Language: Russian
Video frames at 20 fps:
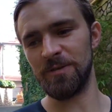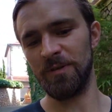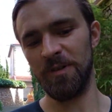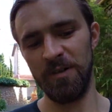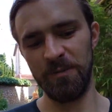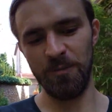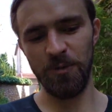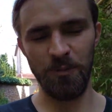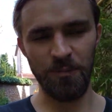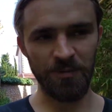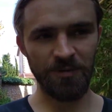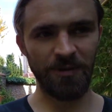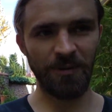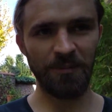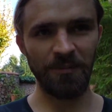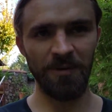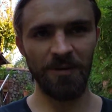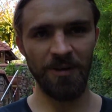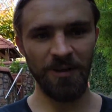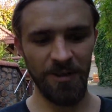своим
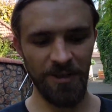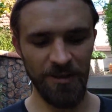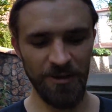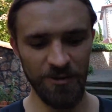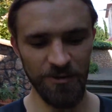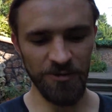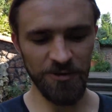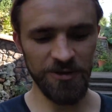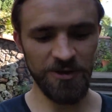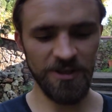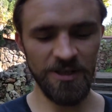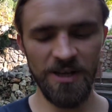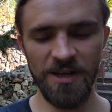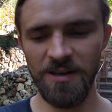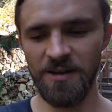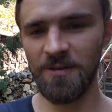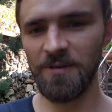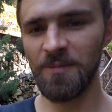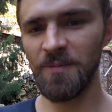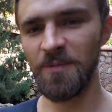опытом. То есть
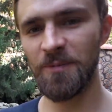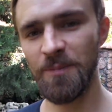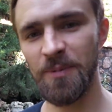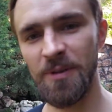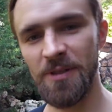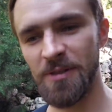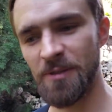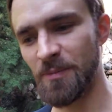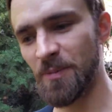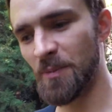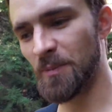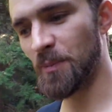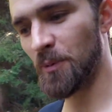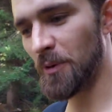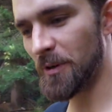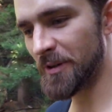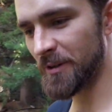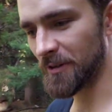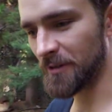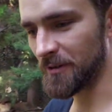я, в принципе,
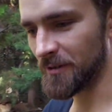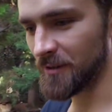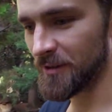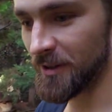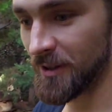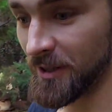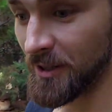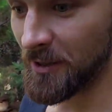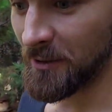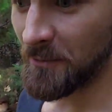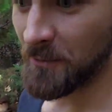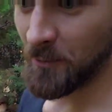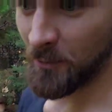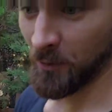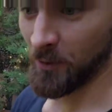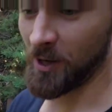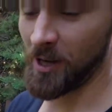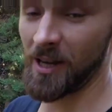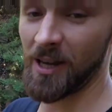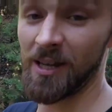понял,
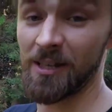ну, а,